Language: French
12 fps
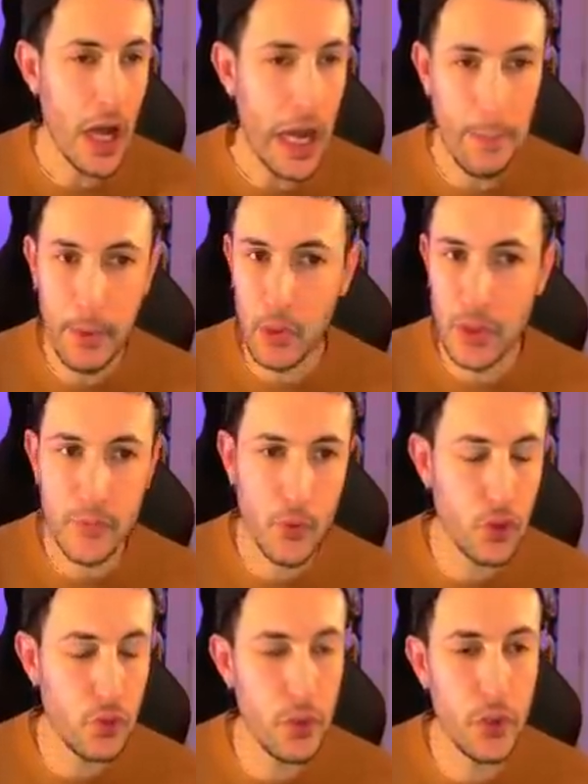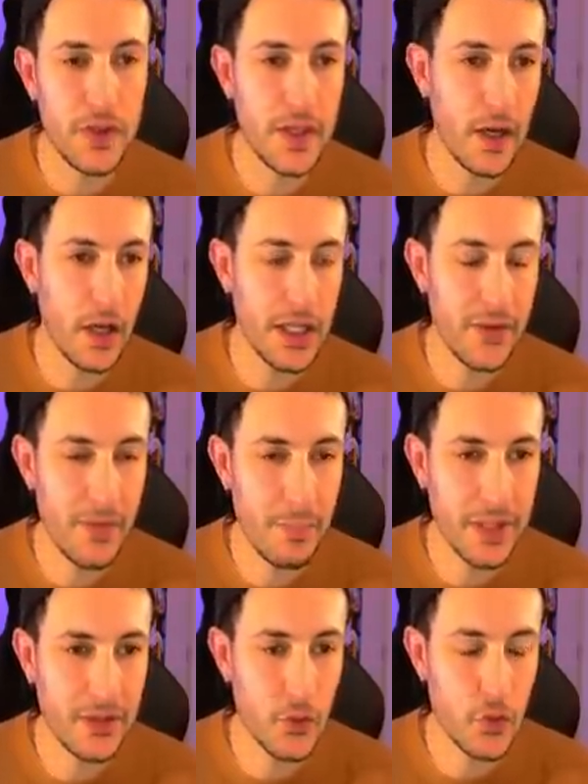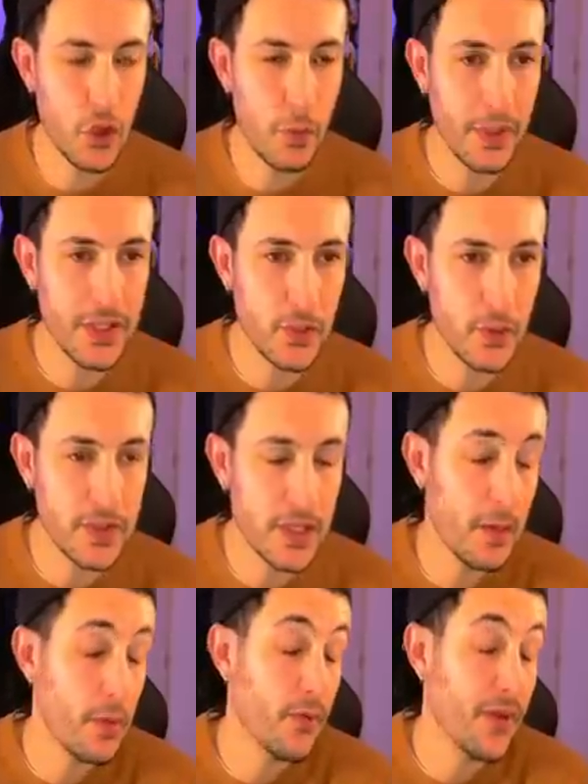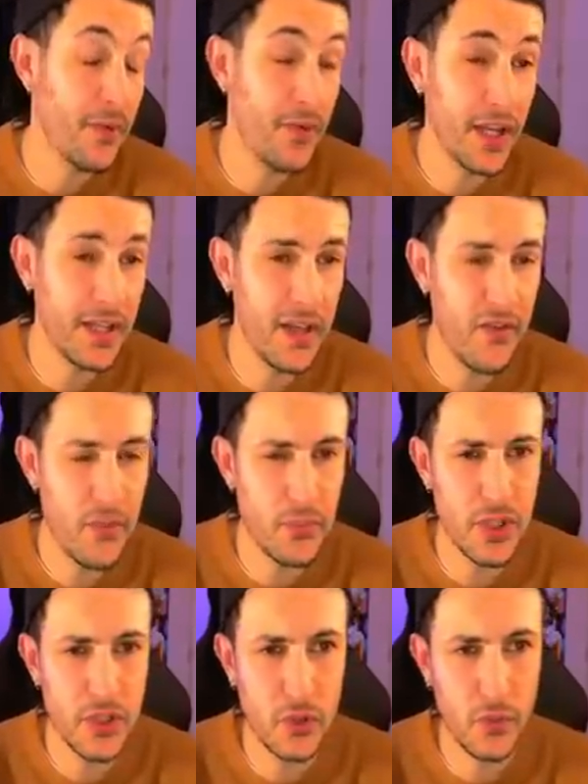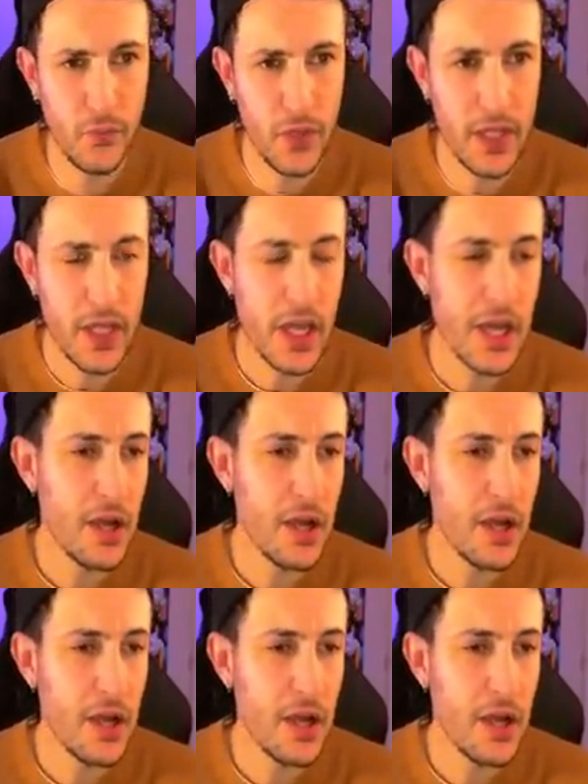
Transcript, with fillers: Après, au niveau du milieu de terrain, il n'y avait pas tant de surprises que ça. Bah, Valverde avait besoin de souffler.